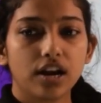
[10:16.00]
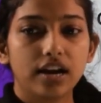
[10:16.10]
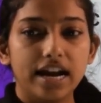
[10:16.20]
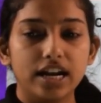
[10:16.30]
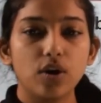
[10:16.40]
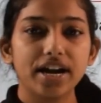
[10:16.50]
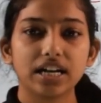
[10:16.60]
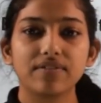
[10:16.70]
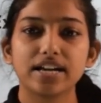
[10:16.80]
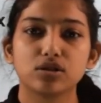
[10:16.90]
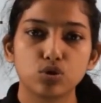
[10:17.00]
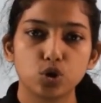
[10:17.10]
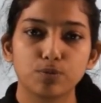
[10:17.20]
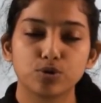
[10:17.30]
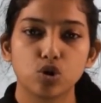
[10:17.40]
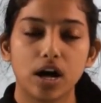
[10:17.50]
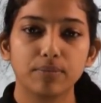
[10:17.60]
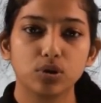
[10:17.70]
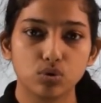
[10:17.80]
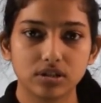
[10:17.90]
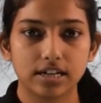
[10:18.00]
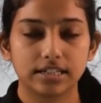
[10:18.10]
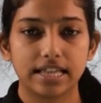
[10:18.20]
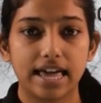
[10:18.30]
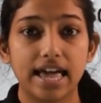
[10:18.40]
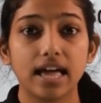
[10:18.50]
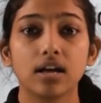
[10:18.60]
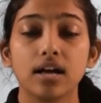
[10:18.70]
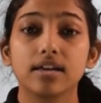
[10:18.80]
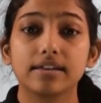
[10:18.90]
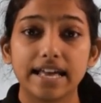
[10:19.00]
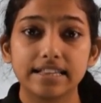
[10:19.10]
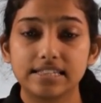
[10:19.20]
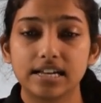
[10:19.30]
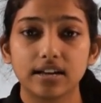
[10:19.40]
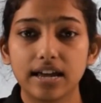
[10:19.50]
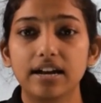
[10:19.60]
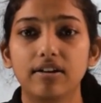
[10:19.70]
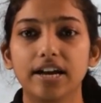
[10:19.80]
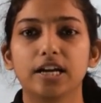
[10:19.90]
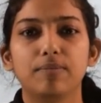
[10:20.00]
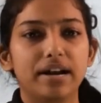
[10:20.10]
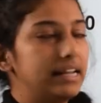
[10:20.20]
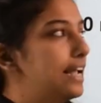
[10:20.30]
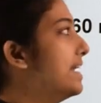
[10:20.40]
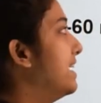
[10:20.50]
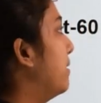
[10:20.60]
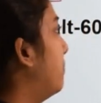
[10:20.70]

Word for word: रेडियो एक्टिव आइसोटोप्स को हम यूज करते हैं कैंसर के ट्रीटमेंट के लिए